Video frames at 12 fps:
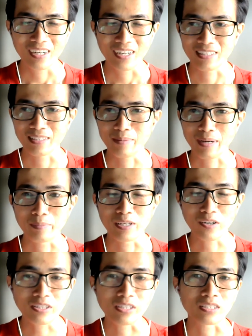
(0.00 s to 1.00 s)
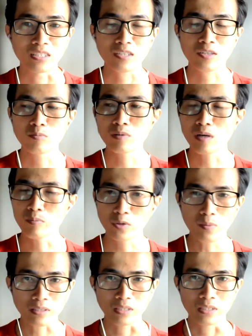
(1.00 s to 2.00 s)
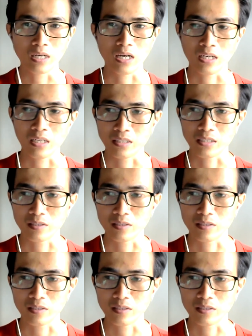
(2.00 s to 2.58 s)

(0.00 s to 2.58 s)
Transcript: à, nhưng mà ăn mì gói thực sự nó cũng không tốt anh chị à,